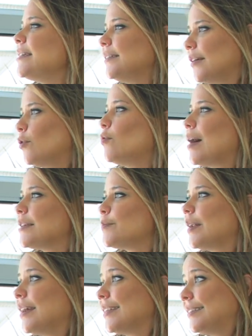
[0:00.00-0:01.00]
Então o
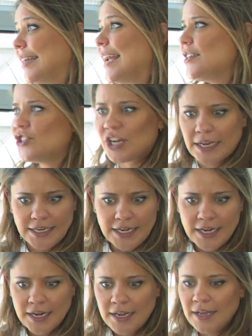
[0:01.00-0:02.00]
Asperger tende
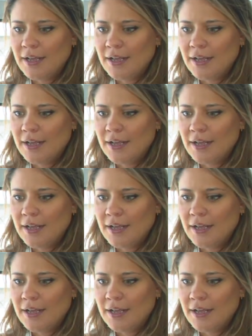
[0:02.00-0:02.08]
aí